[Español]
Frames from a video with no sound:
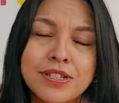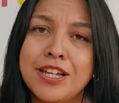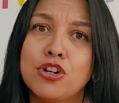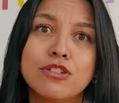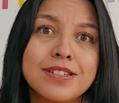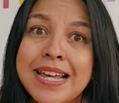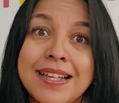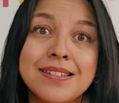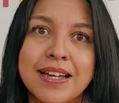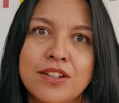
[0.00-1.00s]
5,
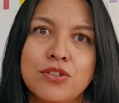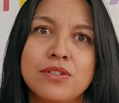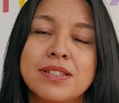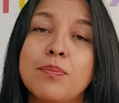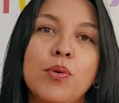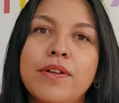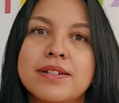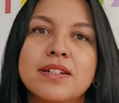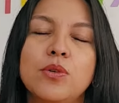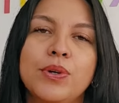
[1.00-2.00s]
6 años sin
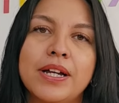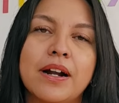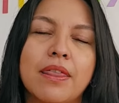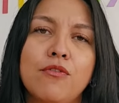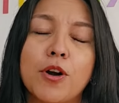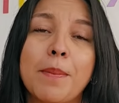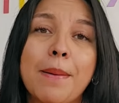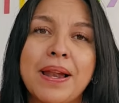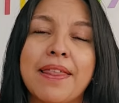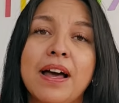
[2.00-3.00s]
poderse comunicar de
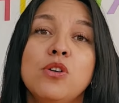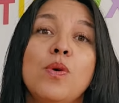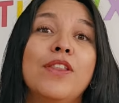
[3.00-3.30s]
forma hablada